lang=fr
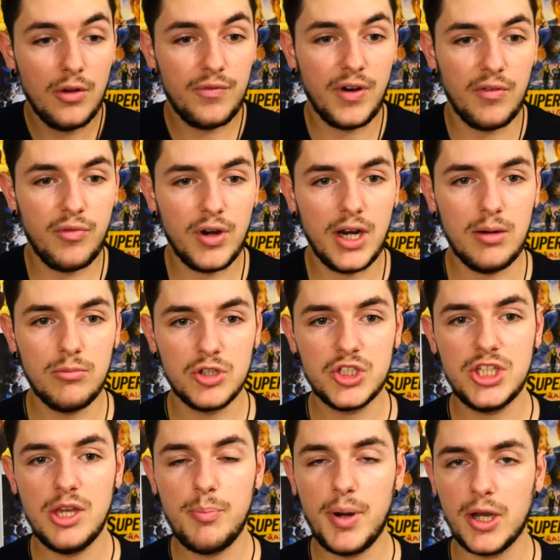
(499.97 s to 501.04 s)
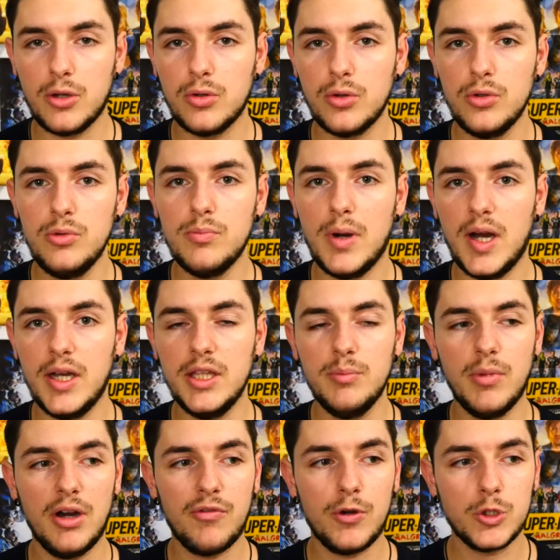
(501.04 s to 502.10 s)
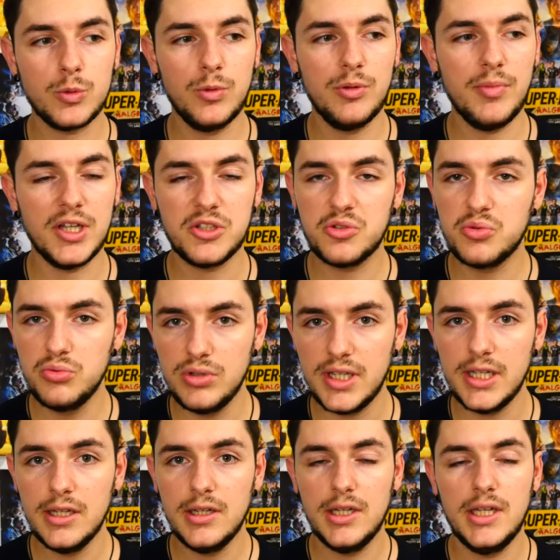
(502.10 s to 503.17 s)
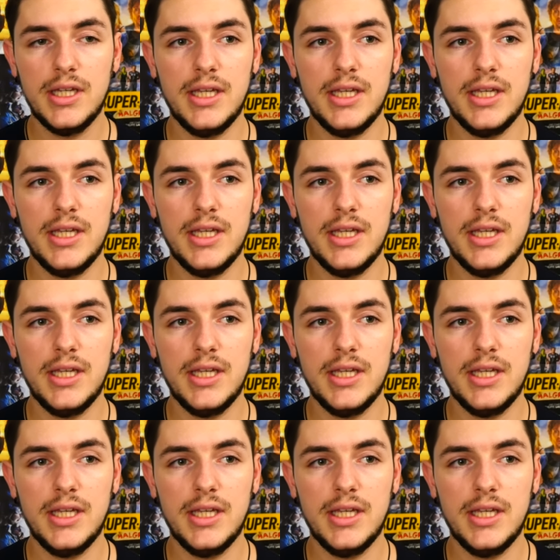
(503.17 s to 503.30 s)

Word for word: Enfin voilà, moi j'y ai pas cru, il m'a, franchement, il m'a saoulé.